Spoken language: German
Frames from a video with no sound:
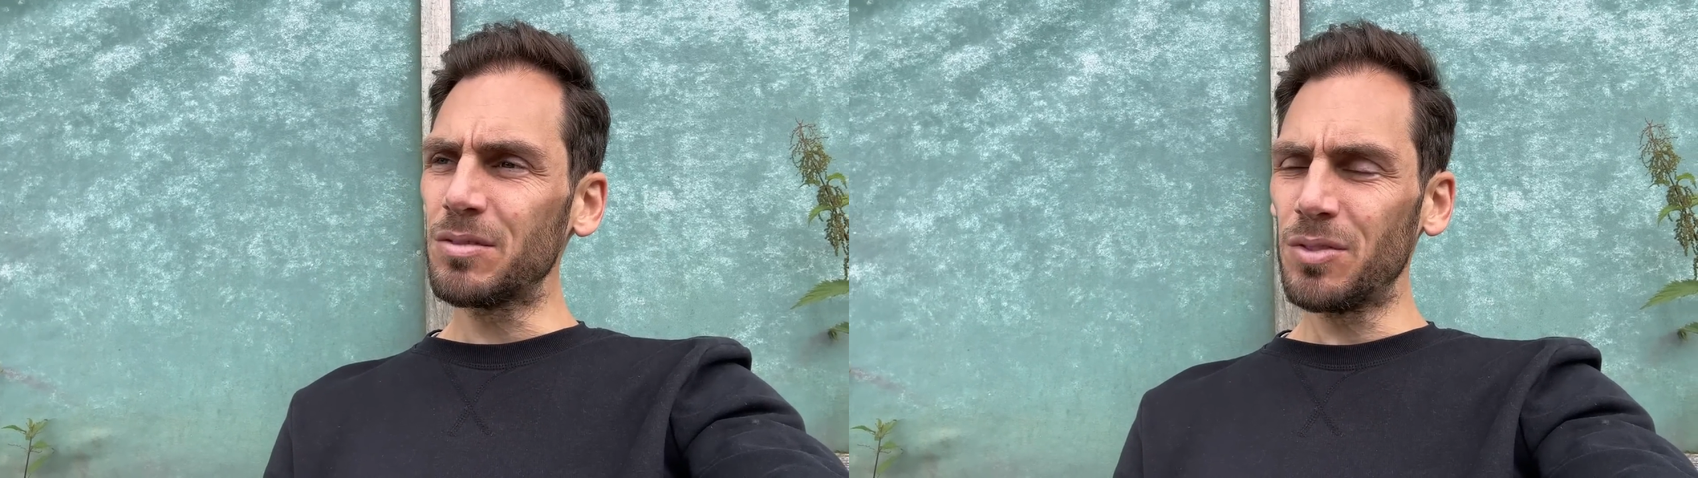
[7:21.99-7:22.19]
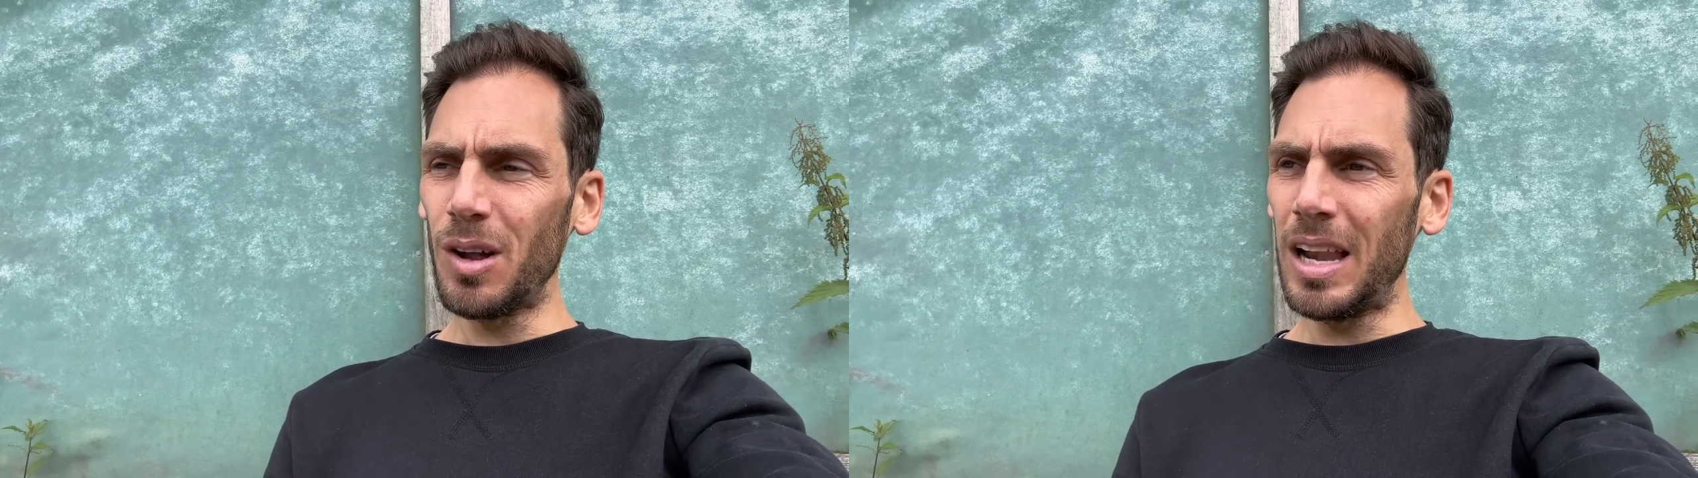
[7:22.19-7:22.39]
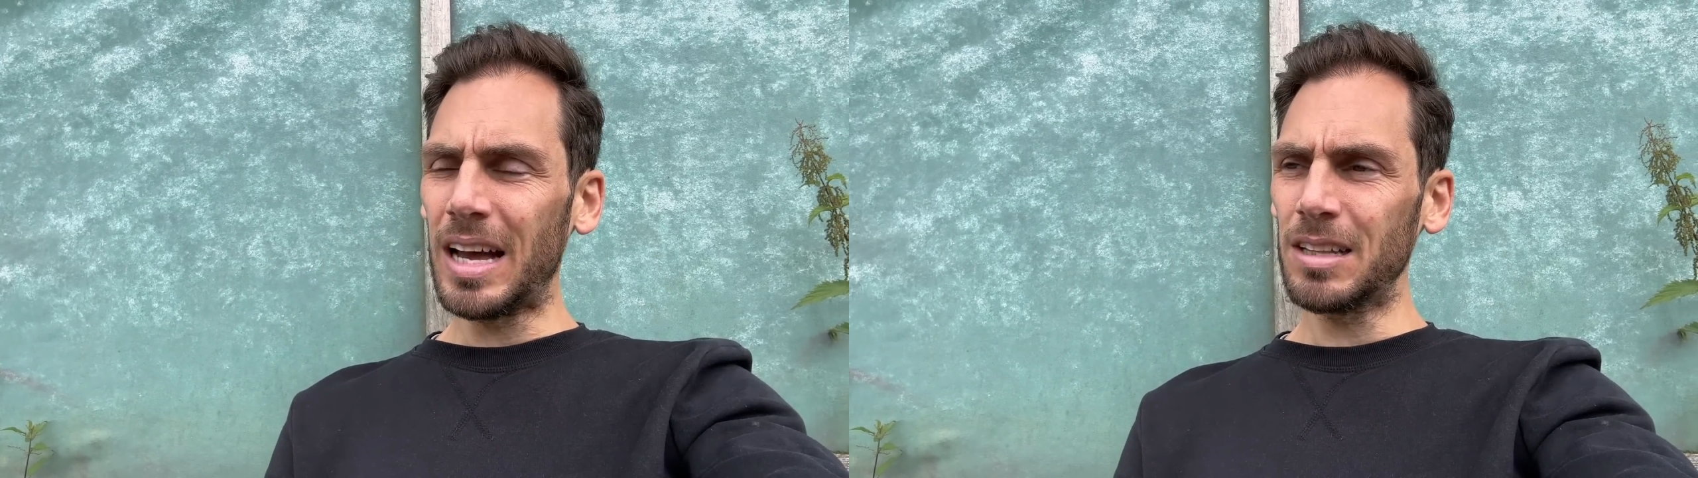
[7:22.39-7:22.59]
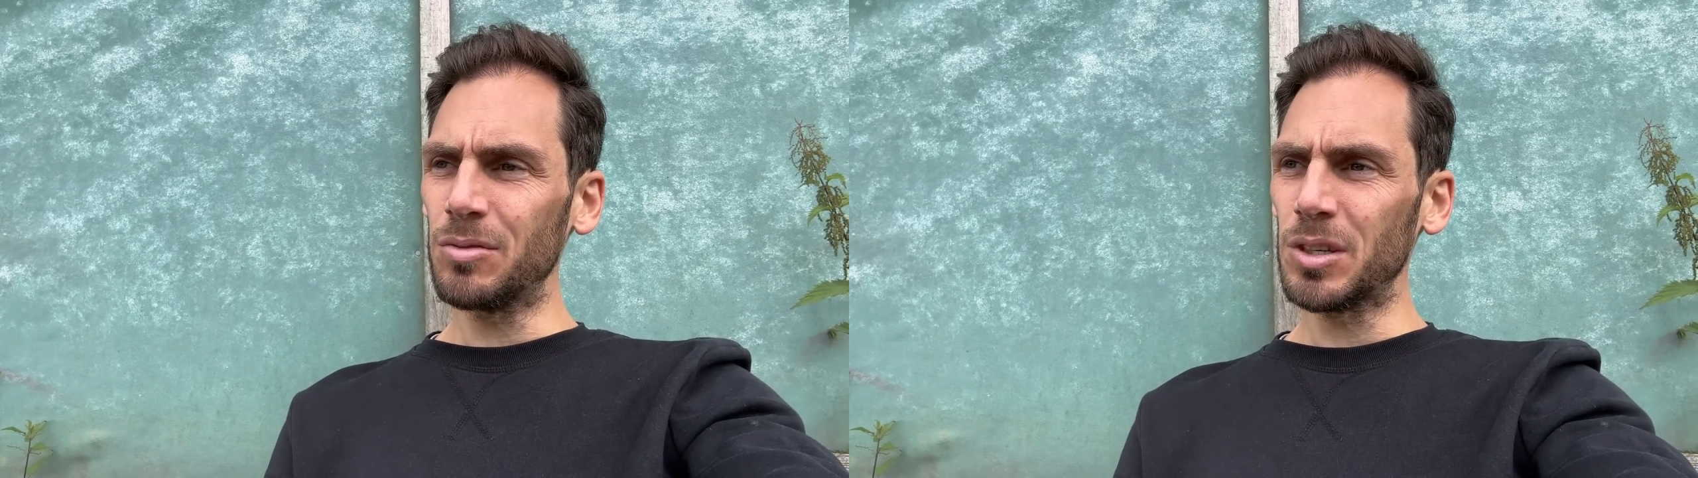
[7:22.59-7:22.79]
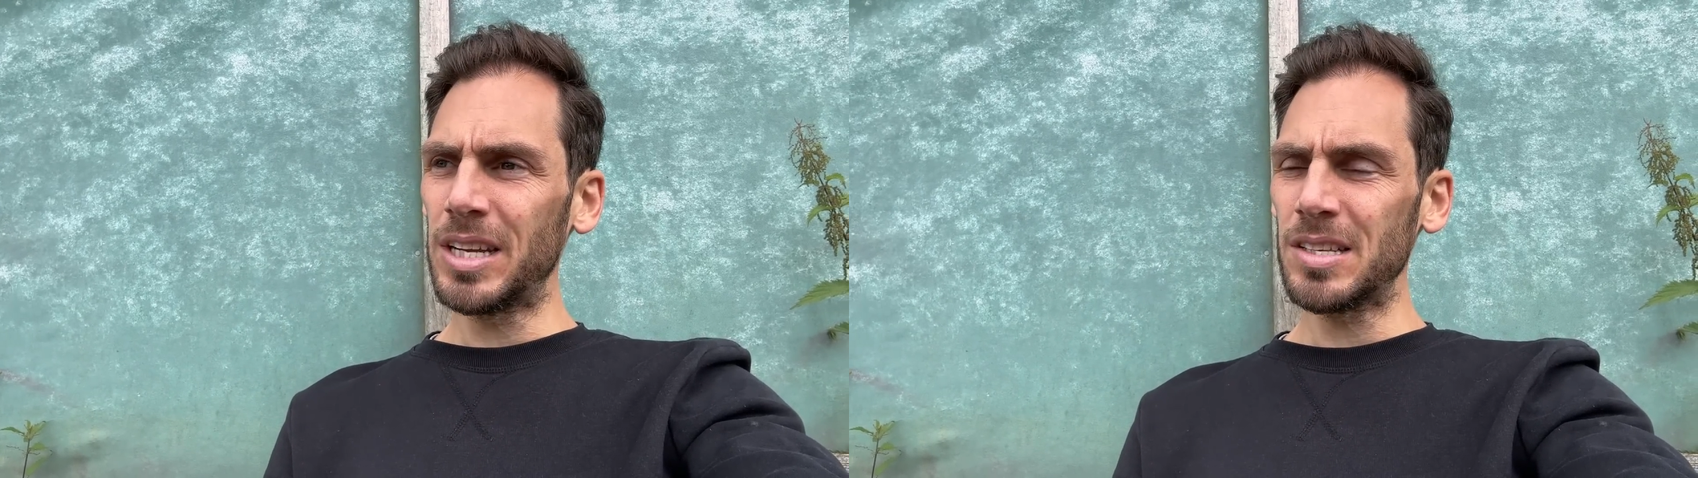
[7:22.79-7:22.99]
voll hat
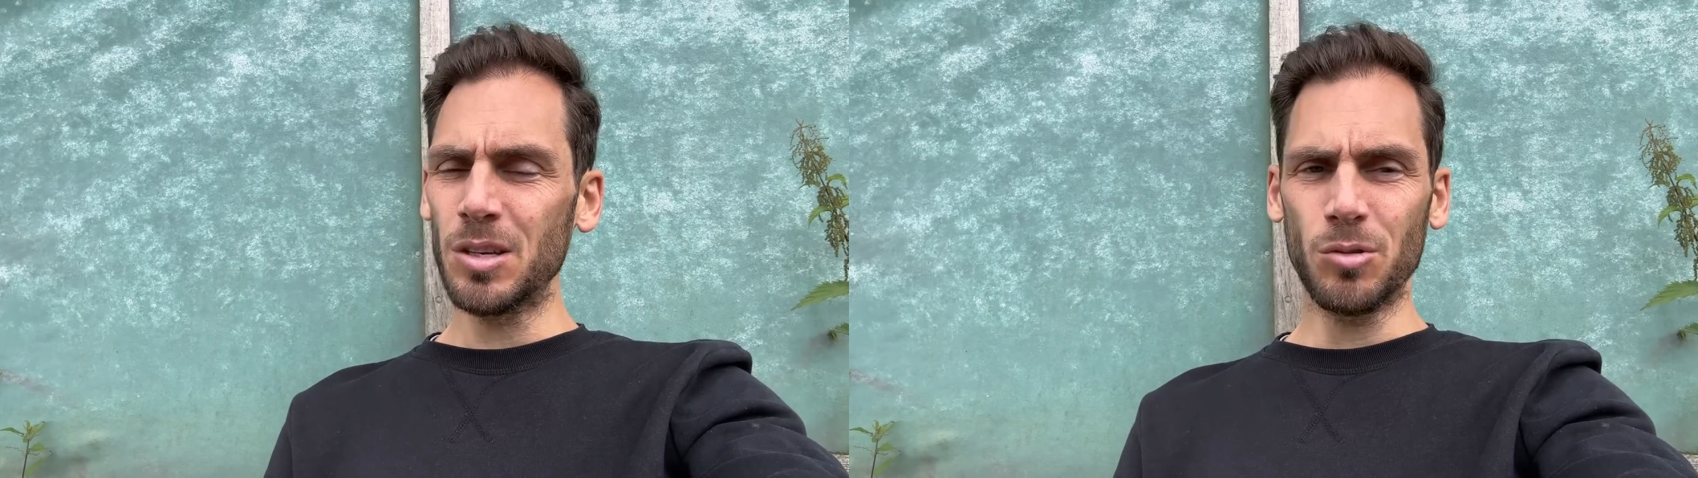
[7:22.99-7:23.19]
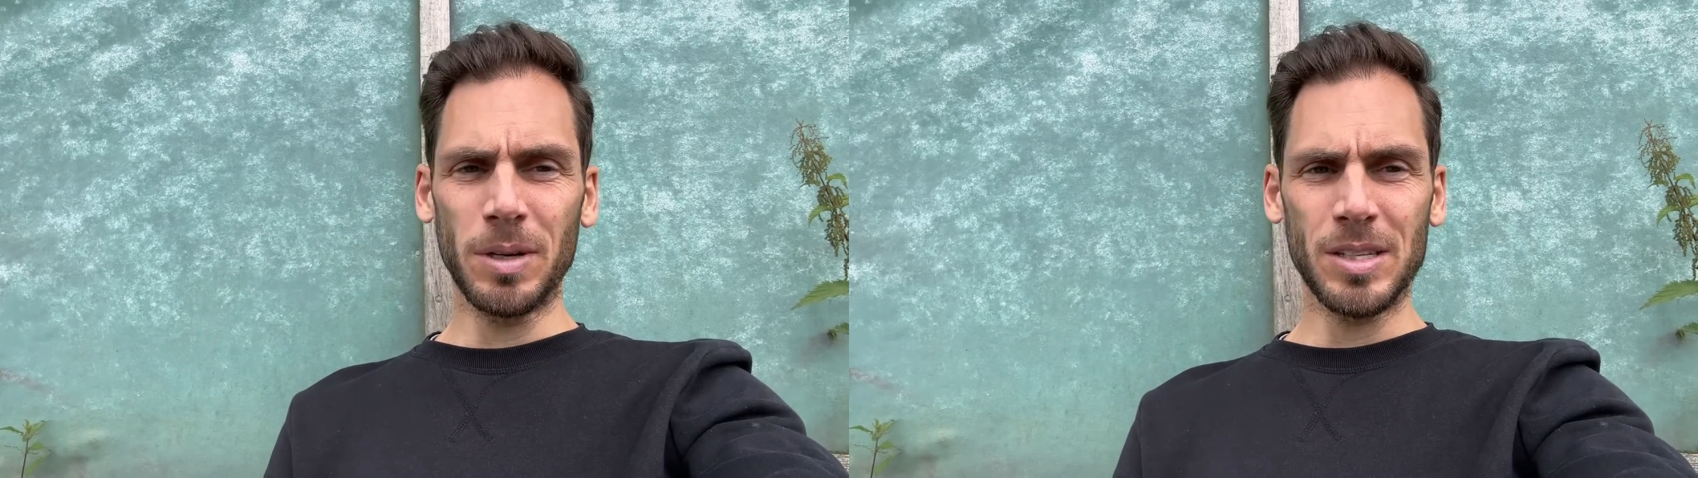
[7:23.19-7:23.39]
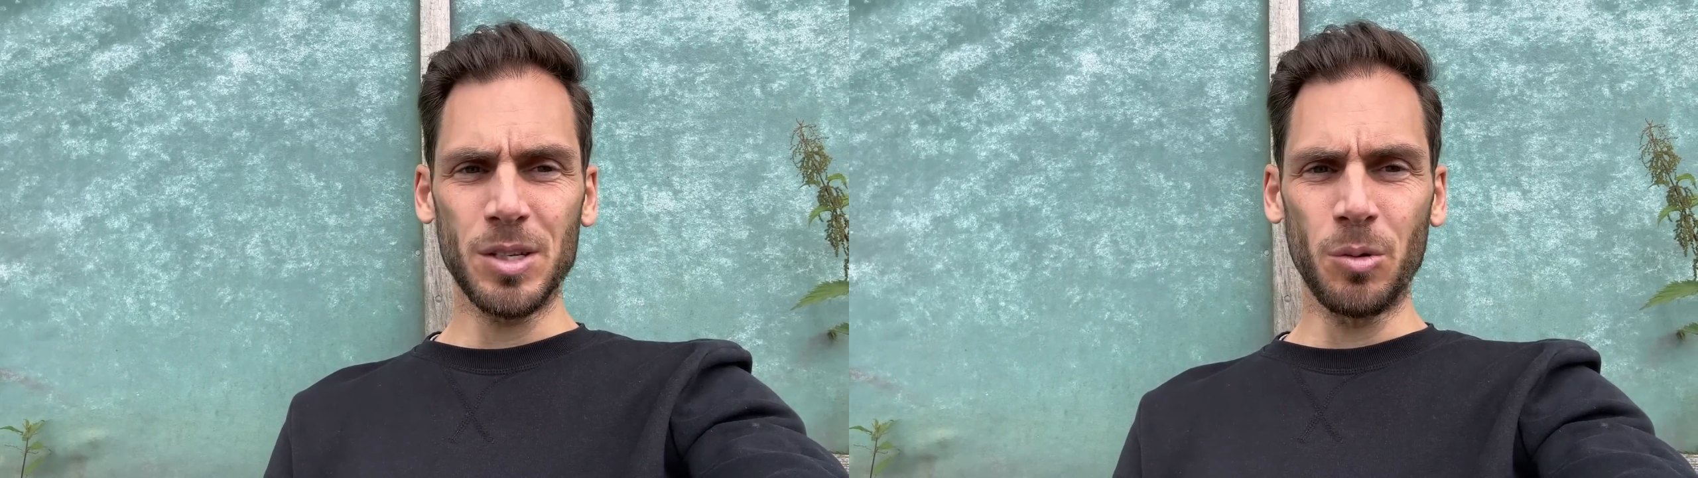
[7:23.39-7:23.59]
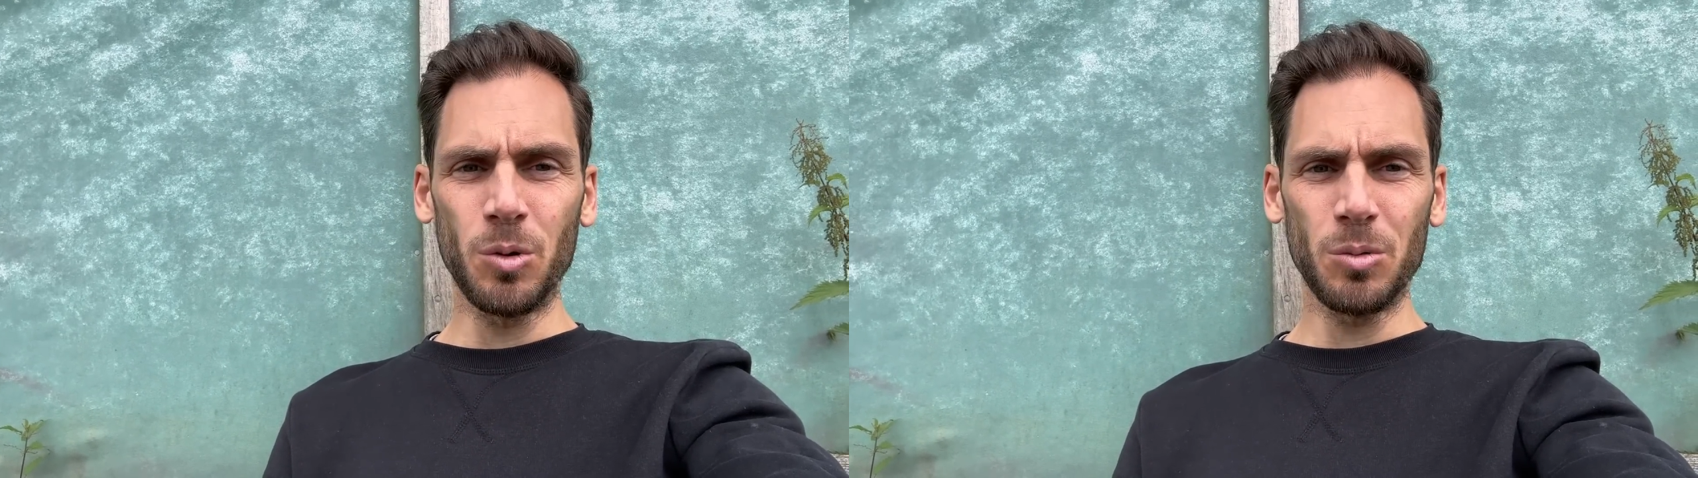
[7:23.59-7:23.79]
von der Situation